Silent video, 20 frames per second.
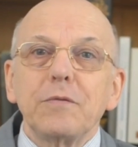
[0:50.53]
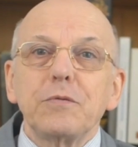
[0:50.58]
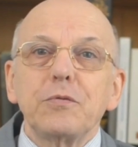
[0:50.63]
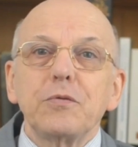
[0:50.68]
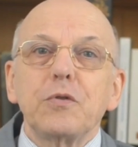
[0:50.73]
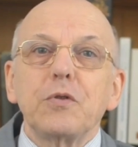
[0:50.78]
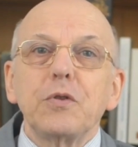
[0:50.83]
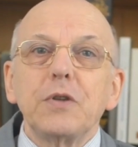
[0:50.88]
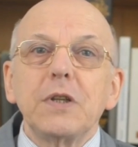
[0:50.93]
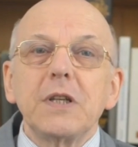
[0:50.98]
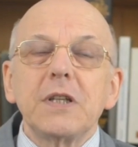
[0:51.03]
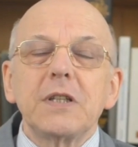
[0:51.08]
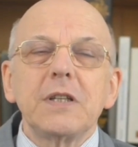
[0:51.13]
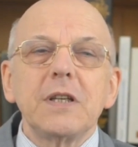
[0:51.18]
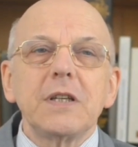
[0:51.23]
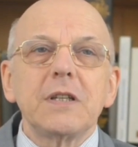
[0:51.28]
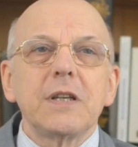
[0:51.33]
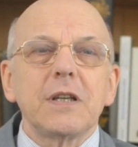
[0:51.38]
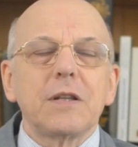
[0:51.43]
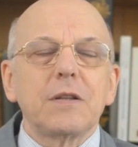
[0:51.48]
Vous
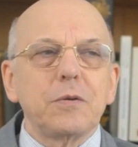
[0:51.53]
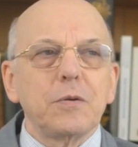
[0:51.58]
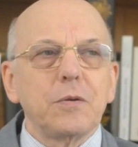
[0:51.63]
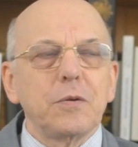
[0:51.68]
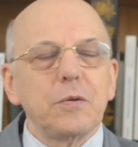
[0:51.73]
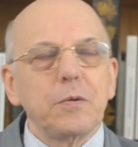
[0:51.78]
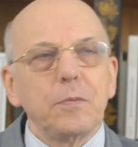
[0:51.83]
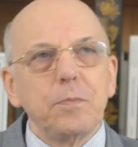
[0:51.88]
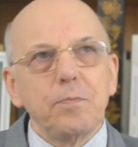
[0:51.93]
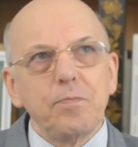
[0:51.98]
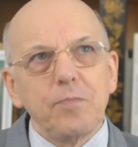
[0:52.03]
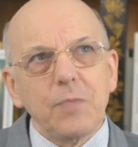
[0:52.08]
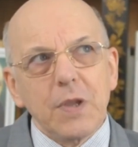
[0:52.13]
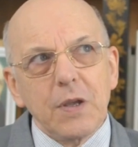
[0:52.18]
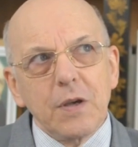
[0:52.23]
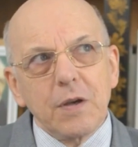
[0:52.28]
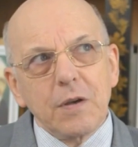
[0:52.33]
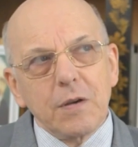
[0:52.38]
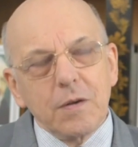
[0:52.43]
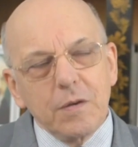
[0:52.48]
connaissez cette euh,
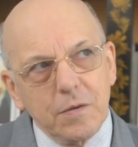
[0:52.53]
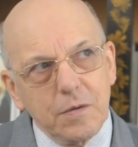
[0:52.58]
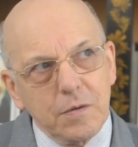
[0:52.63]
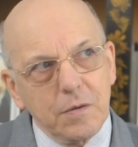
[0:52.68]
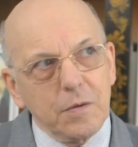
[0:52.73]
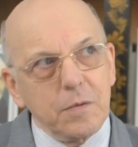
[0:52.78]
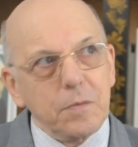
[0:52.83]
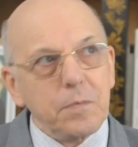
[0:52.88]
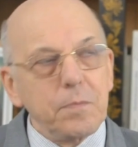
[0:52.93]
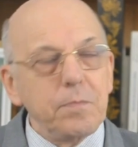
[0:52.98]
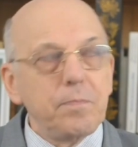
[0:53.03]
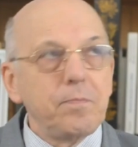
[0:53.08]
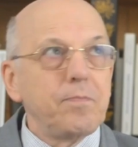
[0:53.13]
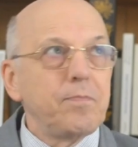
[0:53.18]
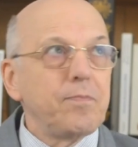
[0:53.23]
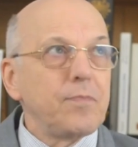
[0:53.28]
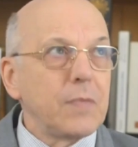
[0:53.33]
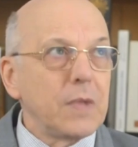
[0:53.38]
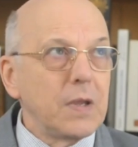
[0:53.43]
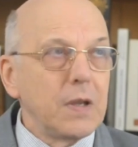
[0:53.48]
euh,
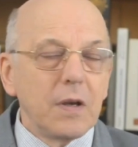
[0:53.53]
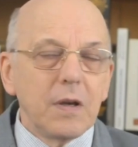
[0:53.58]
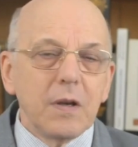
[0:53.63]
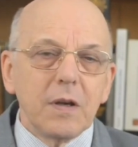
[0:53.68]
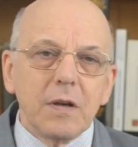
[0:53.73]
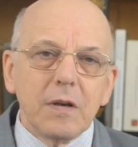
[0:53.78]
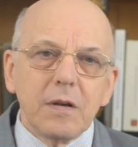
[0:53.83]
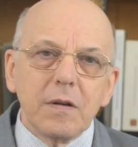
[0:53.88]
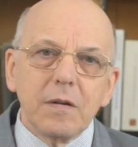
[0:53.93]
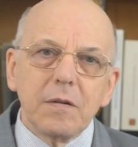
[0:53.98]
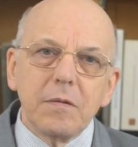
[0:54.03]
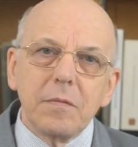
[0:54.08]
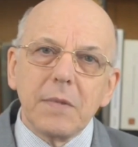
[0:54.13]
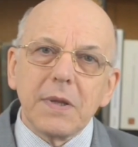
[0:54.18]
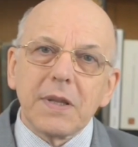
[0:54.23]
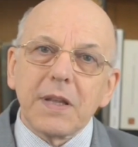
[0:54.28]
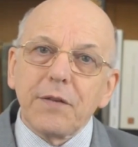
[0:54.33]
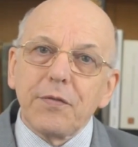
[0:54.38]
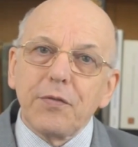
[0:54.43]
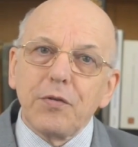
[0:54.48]

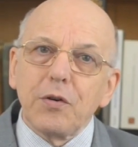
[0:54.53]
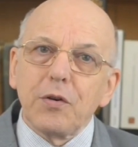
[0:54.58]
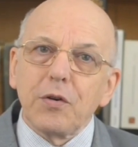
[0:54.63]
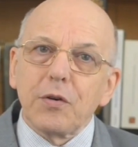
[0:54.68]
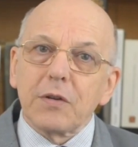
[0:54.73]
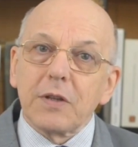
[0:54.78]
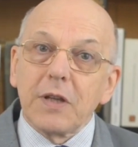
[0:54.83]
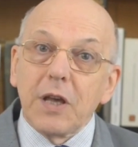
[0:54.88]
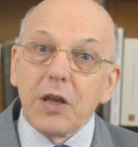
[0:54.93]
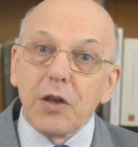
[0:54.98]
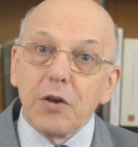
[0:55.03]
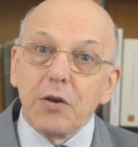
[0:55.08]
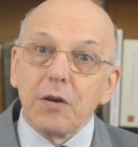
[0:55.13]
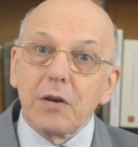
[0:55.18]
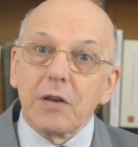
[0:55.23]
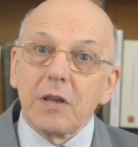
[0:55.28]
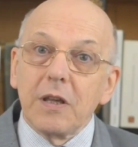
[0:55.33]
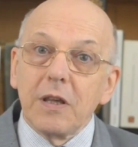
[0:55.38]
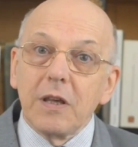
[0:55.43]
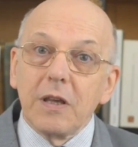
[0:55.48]
métaphore
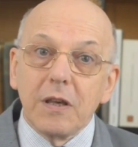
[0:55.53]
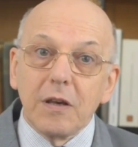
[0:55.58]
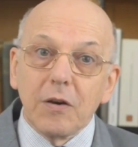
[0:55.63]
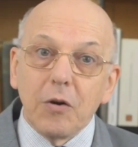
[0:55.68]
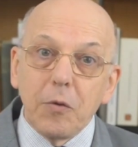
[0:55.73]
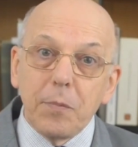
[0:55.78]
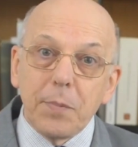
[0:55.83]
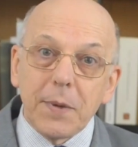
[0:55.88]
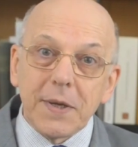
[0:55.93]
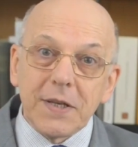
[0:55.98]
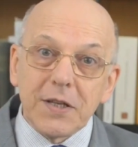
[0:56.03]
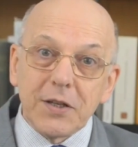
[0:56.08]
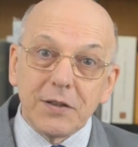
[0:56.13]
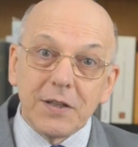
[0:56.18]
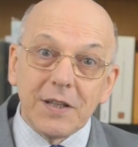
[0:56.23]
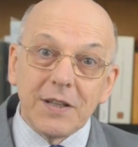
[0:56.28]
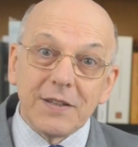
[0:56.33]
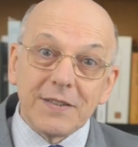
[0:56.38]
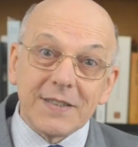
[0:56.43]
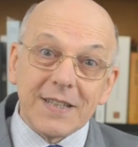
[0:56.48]
d'ailleurs qui est
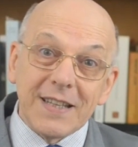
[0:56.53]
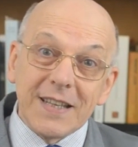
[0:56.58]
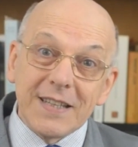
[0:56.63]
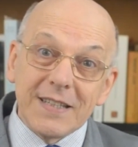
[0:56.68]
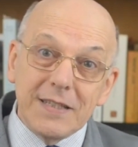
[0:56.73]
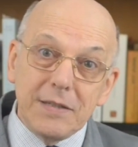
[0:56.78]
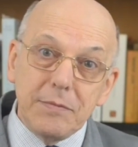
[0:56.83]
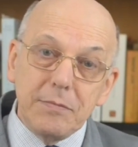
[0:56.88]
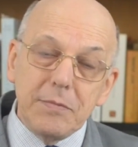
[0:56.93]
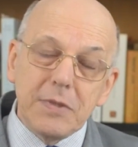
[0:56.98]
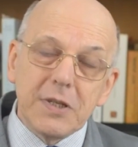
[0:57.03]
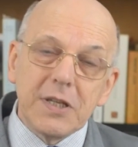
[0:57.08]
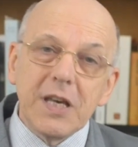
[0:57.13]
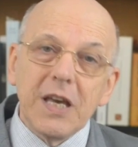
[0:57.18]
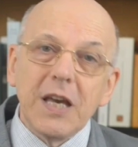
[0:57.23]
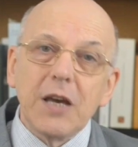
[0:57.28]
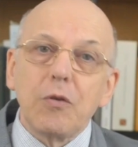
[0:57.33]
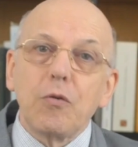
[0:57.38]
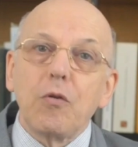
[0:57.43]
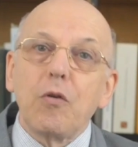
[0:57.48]
représentée dans certains
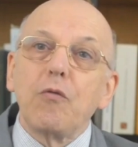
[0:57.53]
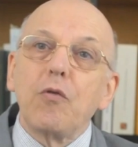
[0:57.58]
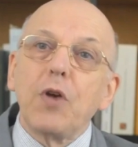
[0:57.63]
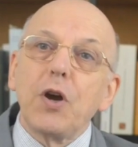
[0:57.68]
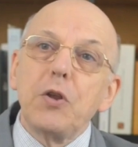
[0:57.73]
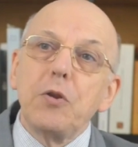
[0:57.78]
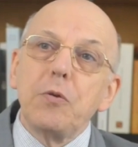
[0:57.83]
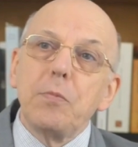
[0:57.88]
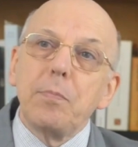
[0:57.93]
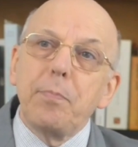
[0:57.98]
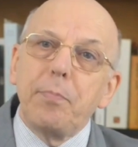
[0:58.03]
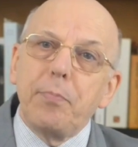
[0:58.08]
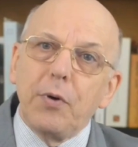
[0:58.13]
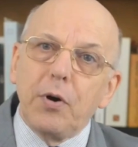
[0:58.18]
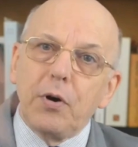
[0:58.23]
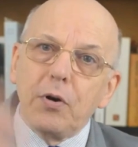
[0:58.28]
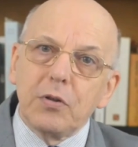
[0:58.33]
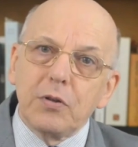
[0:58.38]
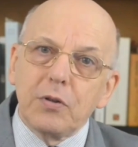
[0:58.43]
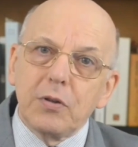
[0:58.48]
cimetières où on voit une
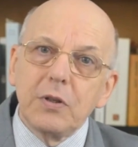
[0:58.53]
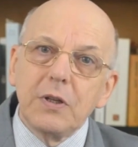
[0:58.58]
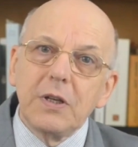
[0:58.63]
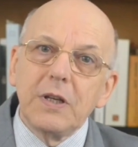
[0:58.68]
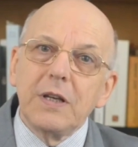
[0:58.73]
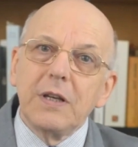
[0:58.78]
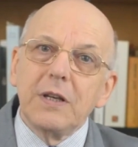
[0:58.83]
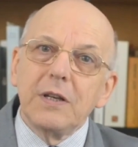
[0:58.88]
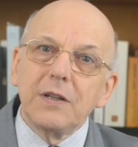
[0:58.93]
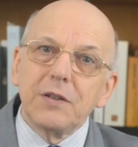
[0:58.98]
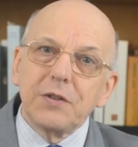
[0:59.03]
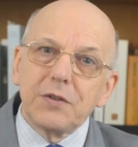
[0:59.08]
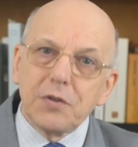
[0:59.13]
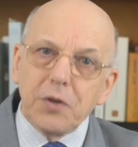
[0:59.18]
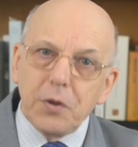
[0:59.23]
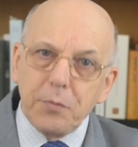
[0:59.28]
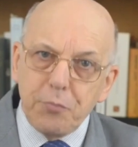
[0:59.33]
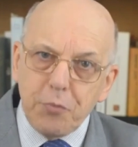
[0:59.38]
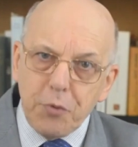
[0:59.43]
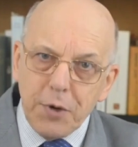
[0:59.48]
porte
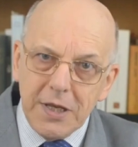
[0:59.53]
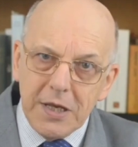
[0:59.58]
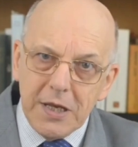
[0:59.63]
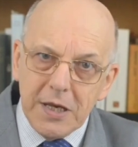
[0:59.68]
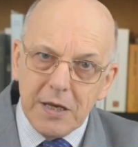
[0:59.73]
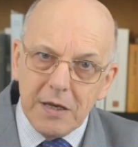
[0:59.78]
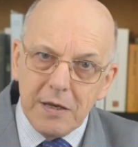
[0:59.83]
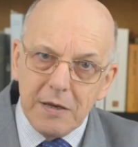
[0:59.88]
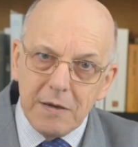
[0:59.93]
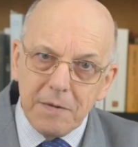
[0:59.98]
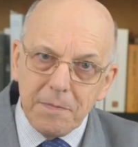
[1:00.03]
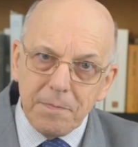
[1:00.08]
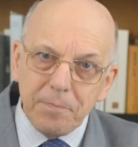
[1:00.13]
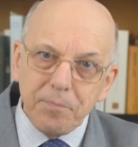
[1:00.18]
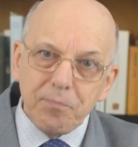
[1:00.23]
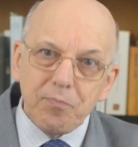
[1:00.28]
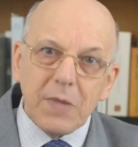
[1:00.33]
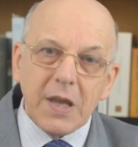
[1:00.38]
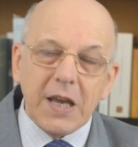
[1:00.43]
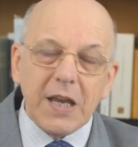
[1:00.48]
sans poignée,
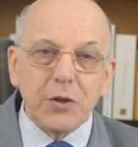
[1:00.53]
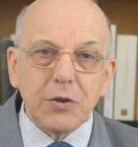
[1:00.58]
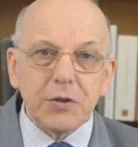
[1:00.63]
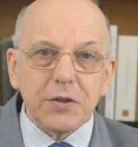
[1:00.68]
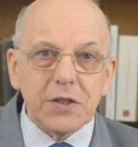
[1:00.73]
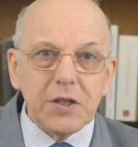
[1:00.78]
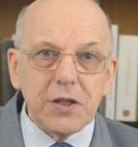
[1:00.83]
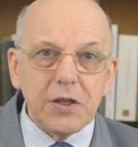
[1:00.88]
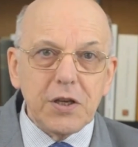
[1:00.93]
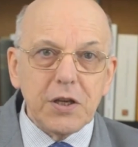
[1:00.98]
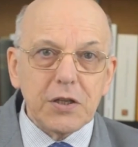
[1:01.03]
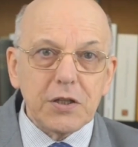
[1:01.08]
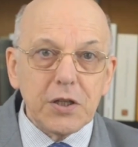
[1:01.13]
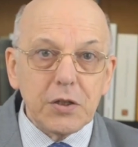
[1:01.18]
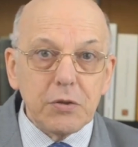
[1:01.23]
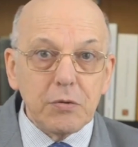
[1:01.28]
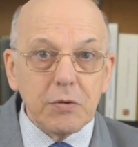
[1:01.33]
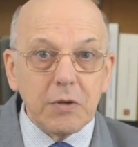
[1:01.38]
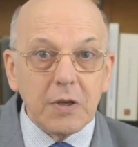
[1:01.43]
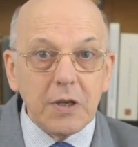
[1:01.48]
et notre Seigneur
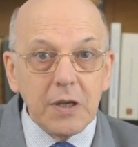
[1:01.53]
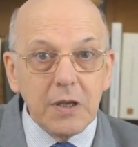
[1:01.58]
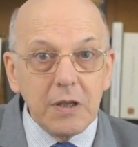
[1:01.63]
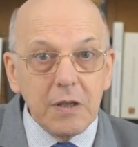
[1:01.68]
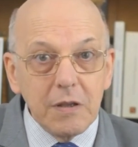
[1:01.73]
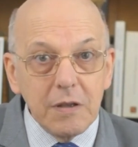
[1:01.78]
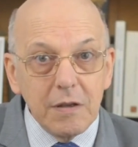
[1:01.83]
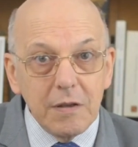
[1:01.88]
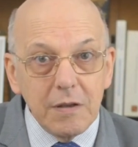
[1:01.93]
Jésus-Christ